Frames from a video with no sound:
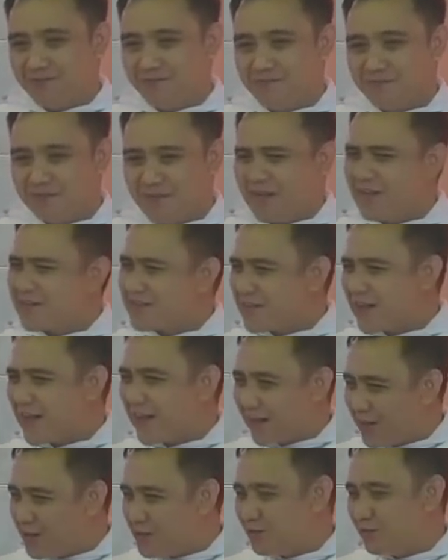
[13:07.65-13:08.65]
yang
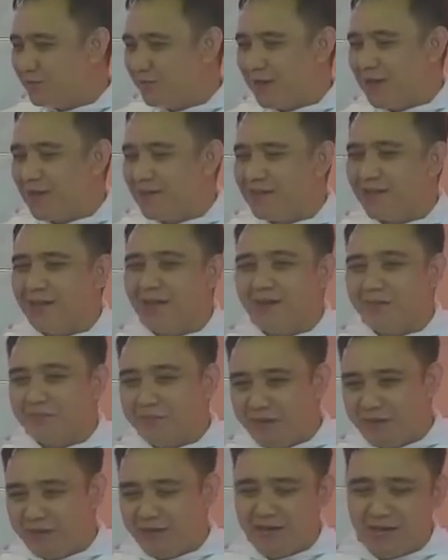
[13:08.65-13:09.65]
sekarang jumlahnya
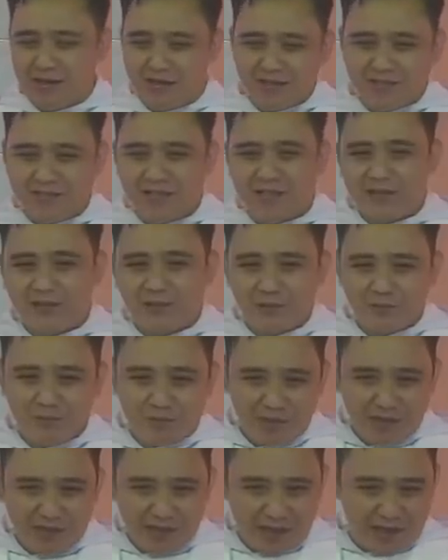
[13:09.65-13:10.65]
lebih dari satu
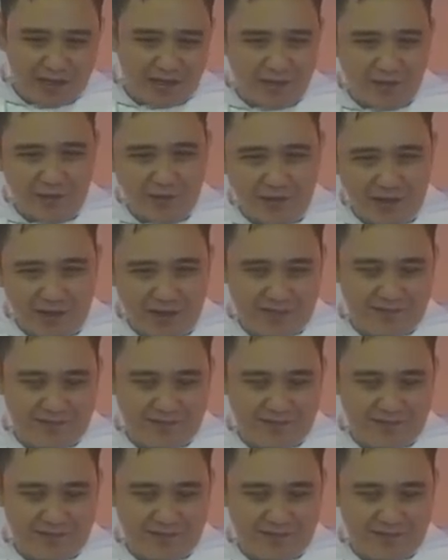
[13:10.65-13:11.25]
miliar orang,